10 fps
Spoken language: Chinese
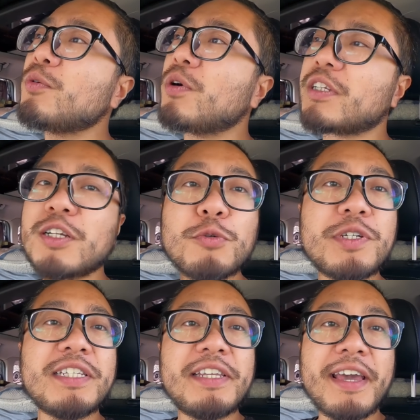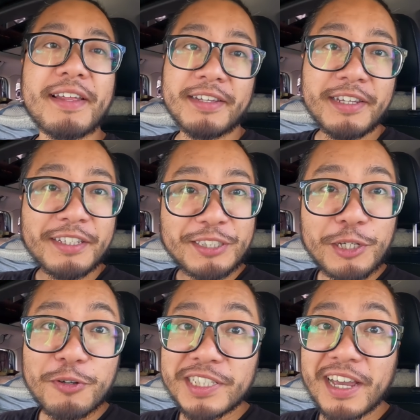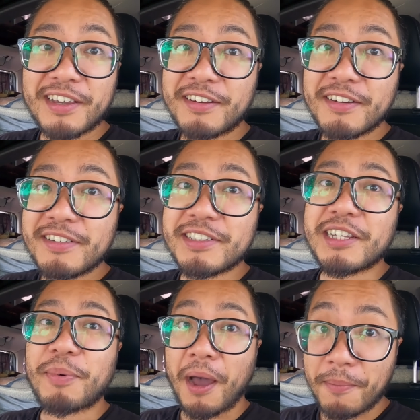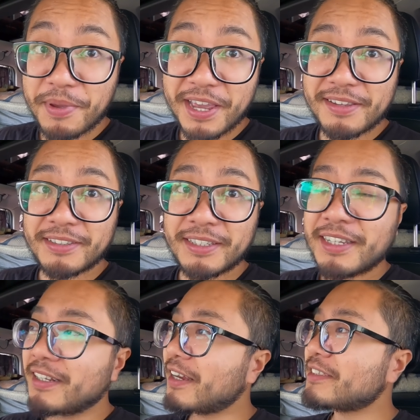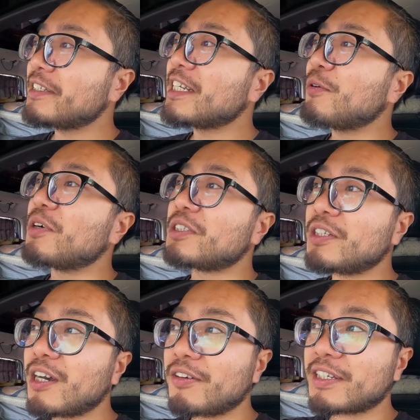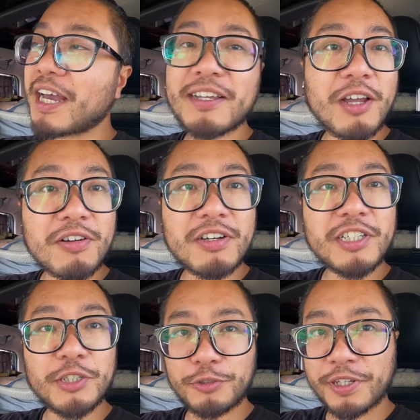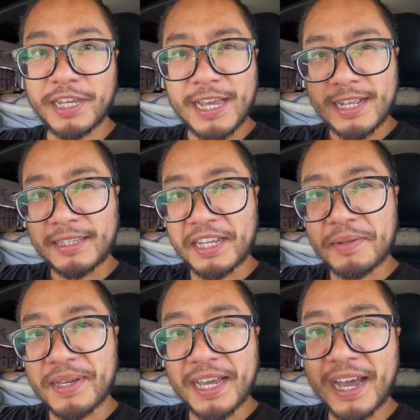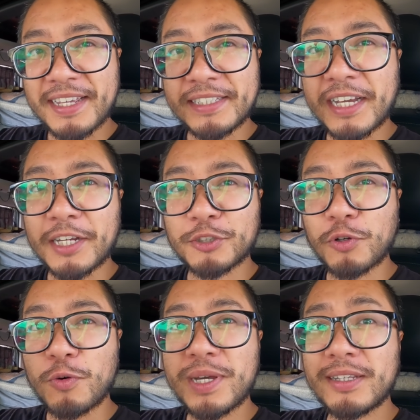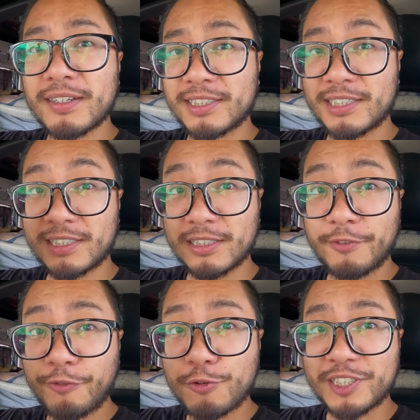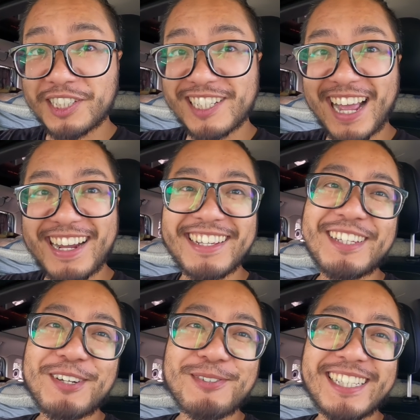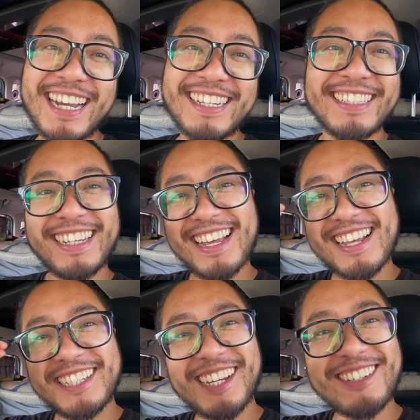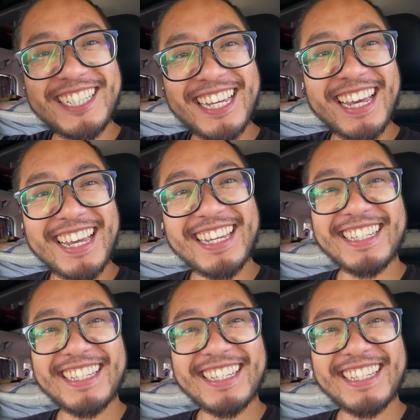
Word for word: 的，我的露营点就在哥里的旁边。 那现在我就要开到哥里去，带你们看一下所谓的慈父斯大林的故乡。走起！